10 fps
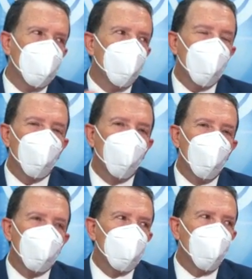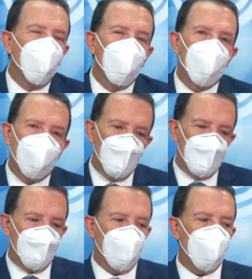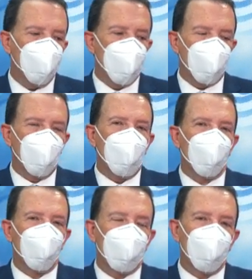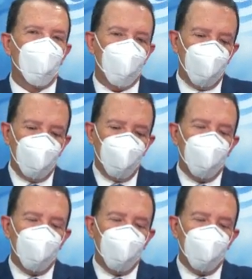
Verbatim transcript: se vincula el celular de la persona al contador,